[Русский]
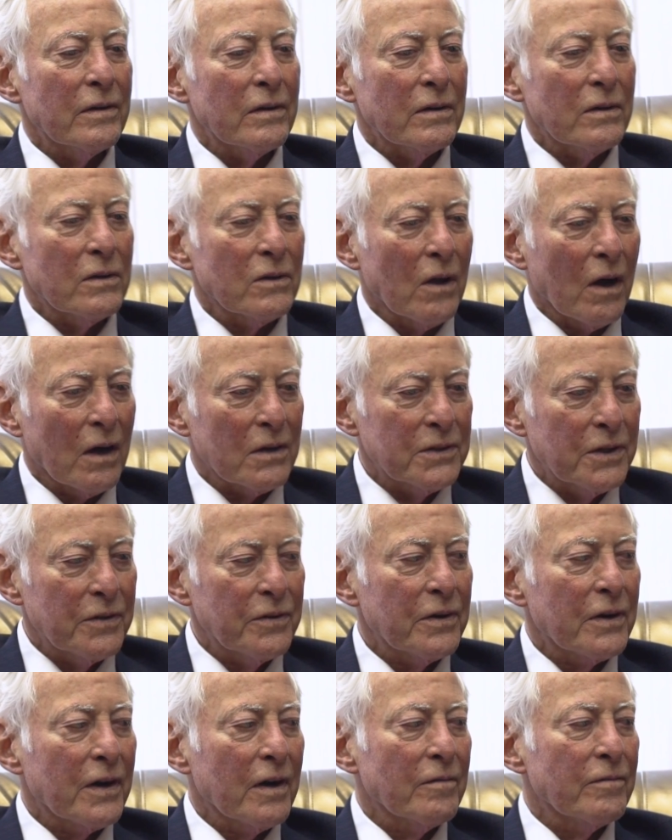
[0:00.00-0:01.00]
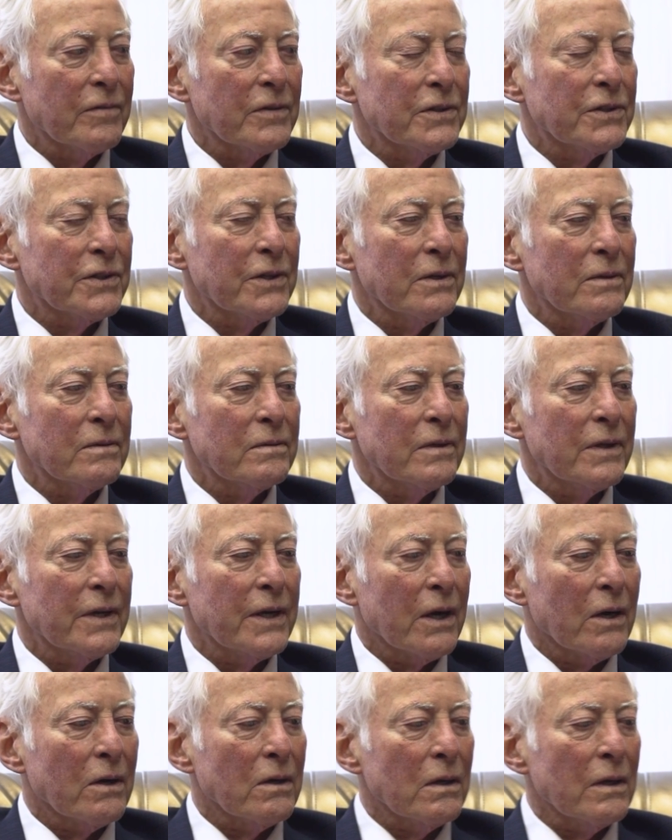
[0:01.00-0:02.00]
У 80%
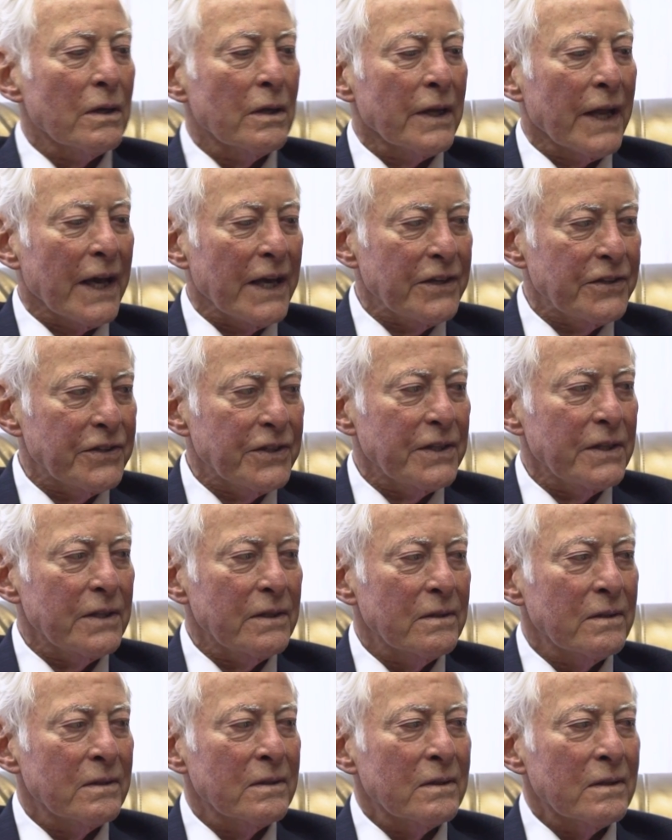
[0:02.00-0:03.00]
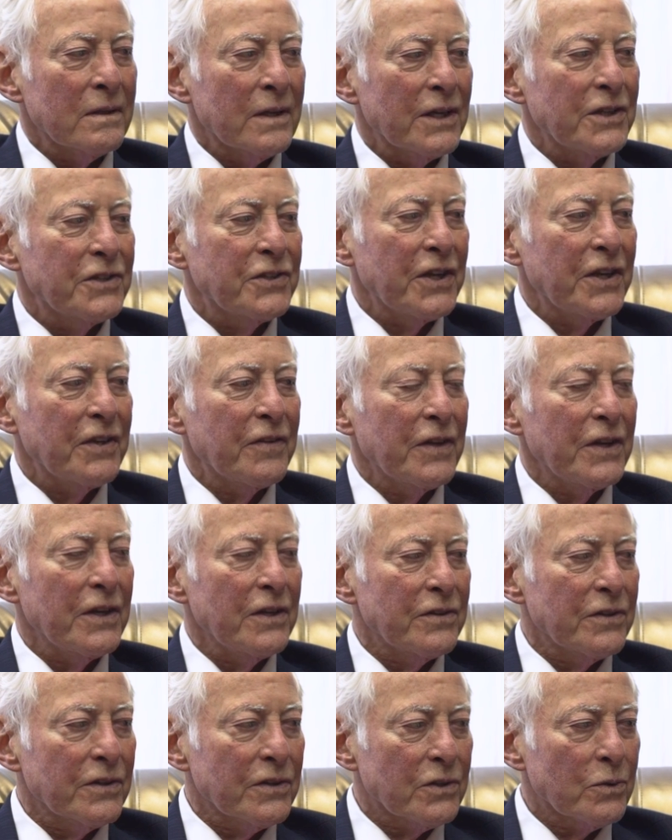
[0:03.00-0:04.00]
людей отсутствует собственная зона
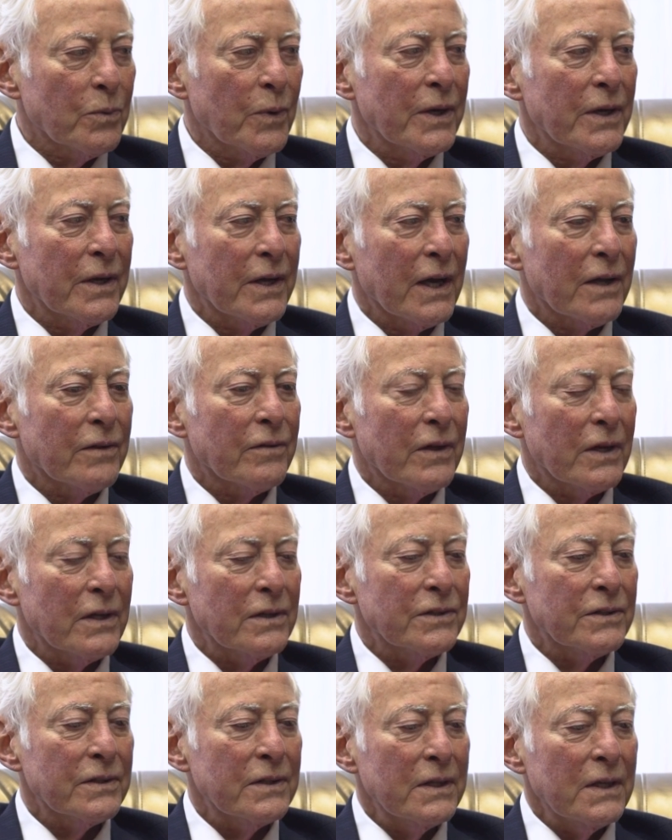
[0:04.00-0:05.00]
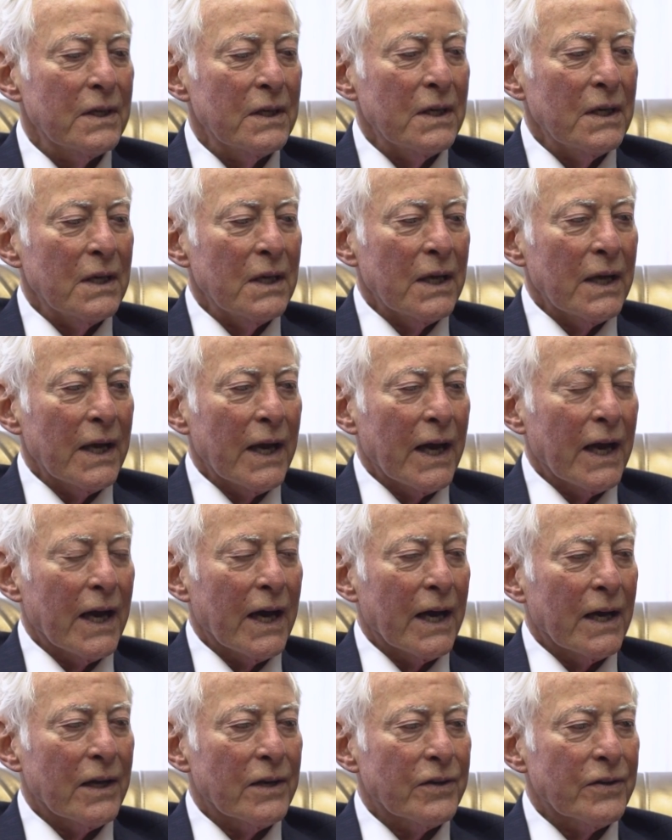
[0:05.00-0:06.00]
комфорта. Они ленивые,
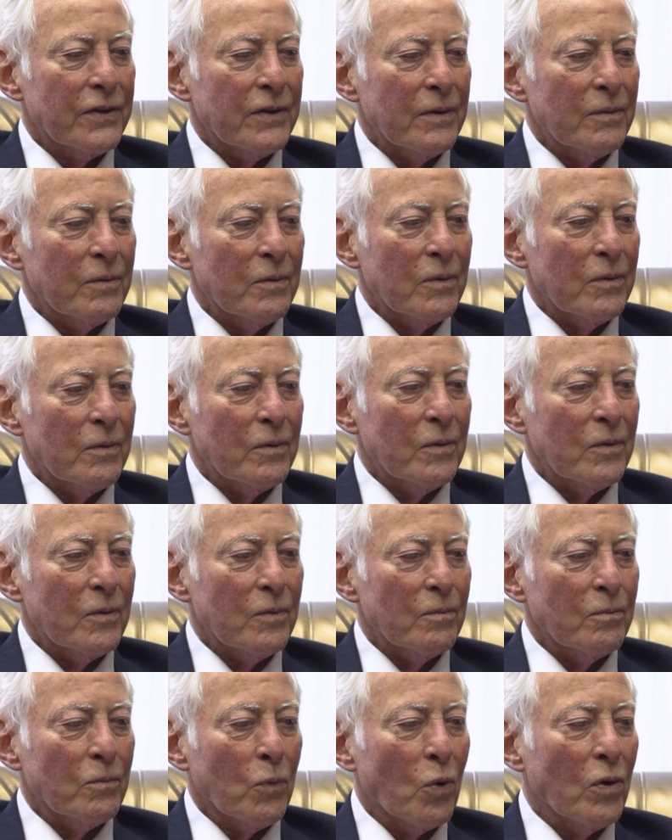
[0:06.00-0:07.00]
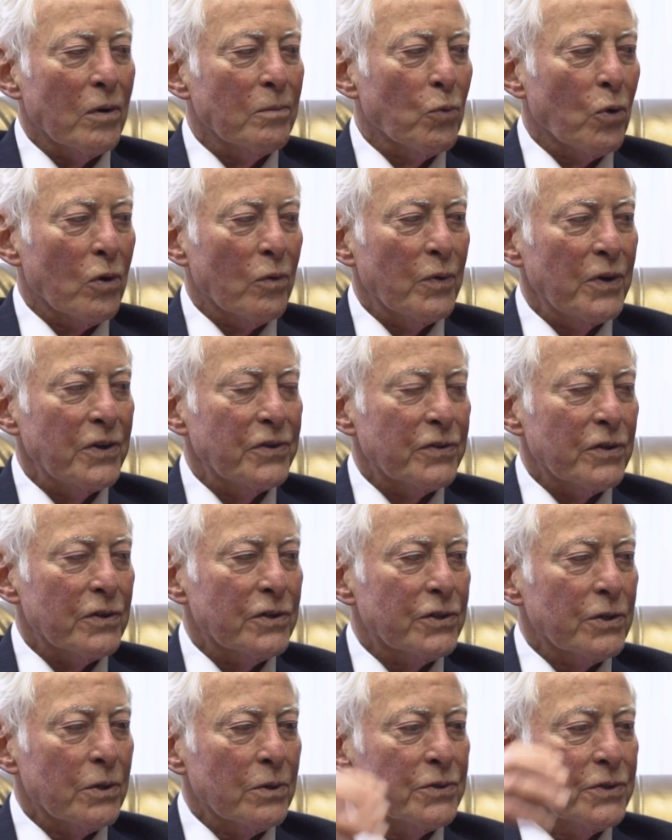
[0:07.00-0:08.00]
они используют самые простые пути,
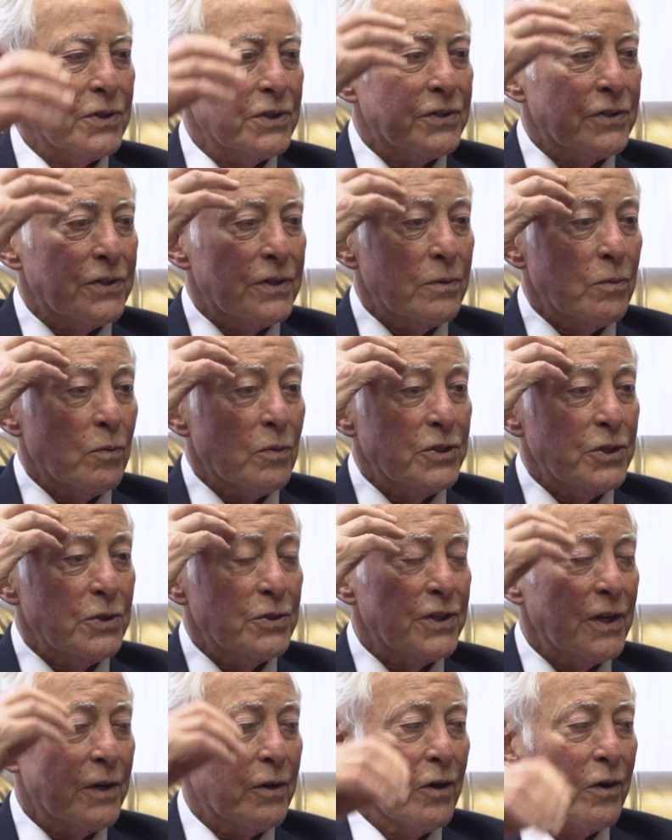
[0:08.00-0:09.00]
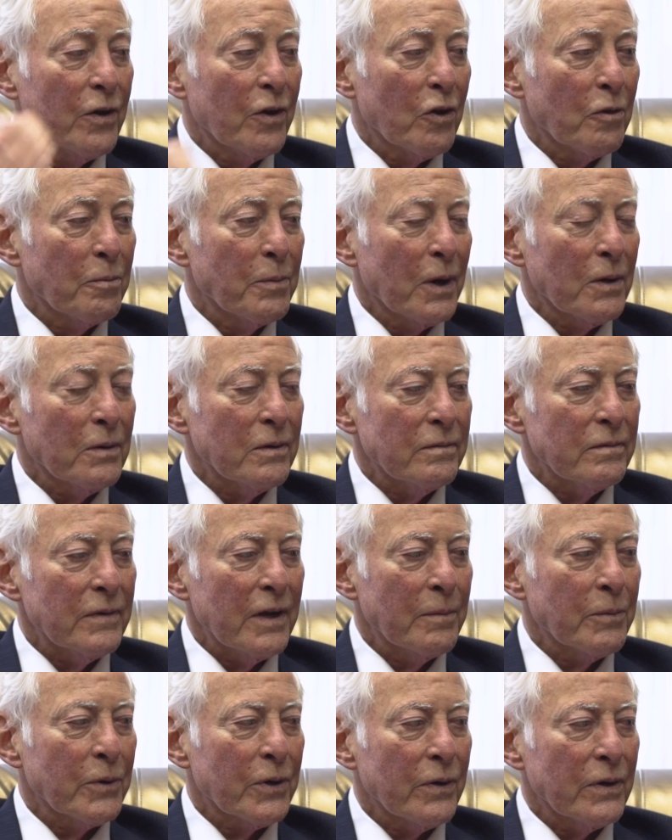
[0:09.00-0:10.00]
чтобы получить результат. И
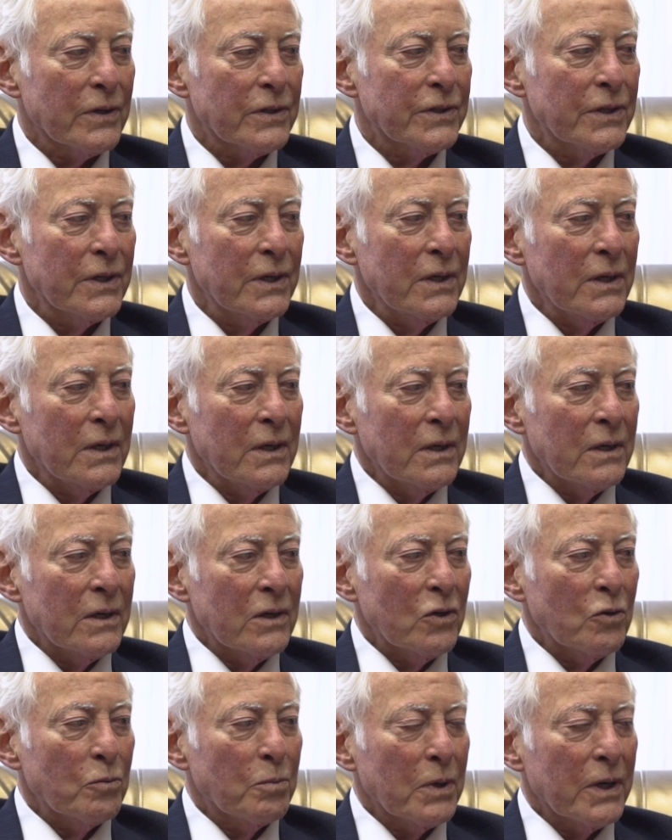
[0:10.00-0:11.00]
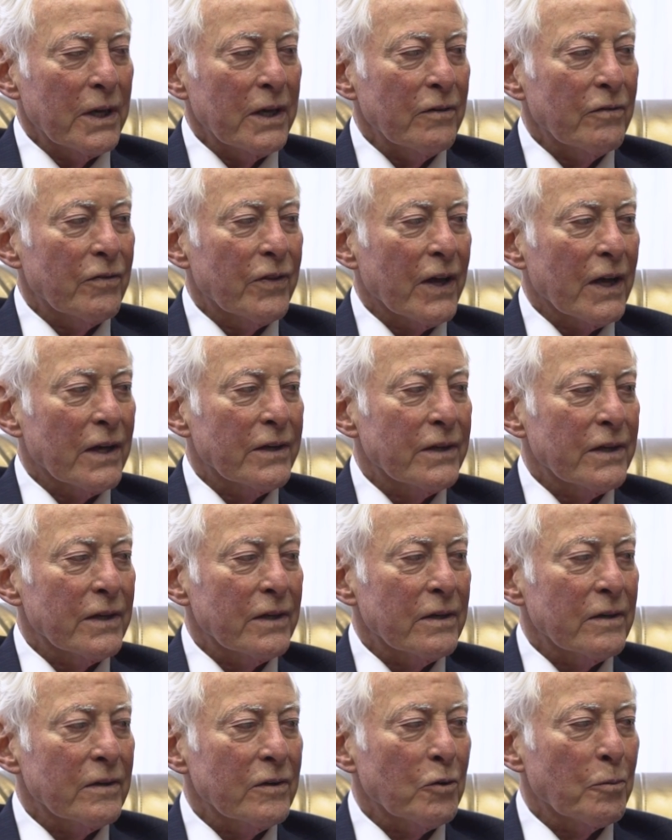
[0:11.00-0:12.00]
большинство исследований доказывает то,
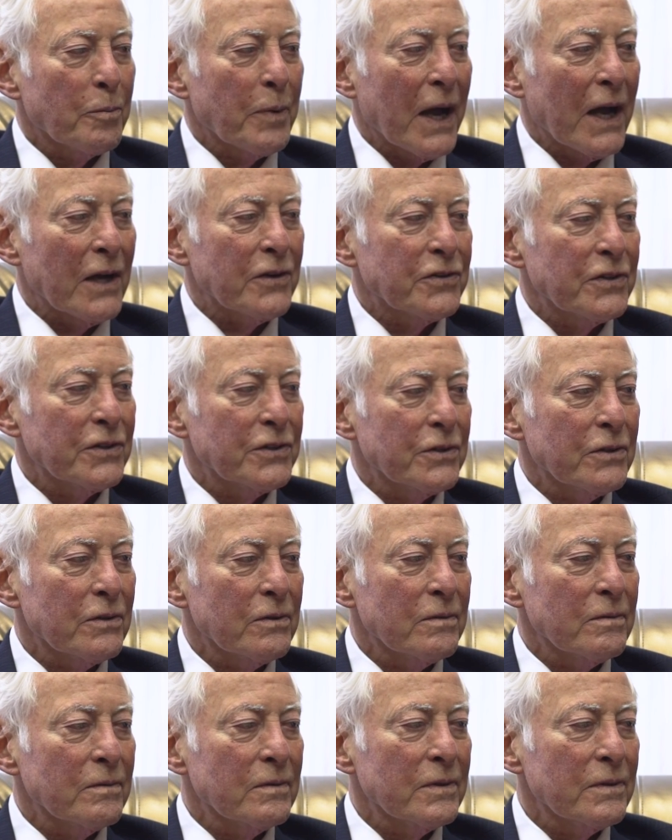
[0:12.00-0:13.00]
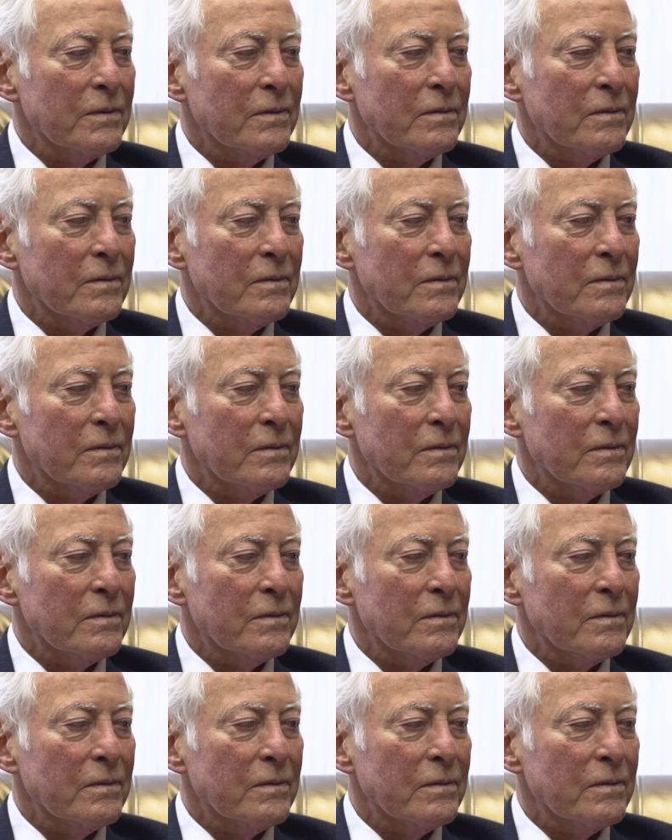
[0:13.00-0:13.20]
о чем вы сказали об